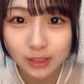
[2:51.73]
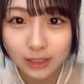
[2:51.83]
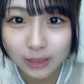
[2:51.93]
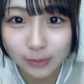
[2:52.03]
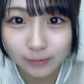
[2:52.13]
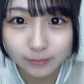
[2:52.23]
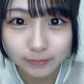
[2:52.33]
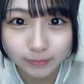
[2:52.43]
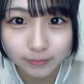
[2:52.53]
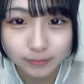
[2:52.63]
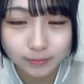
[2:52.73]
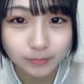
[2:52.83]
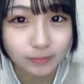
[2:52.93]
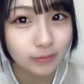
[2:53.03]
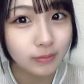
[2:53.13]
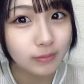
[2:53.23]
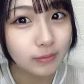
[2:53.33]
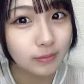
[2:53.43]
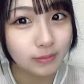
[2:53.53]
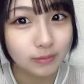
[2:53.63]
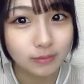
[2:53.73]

2番うん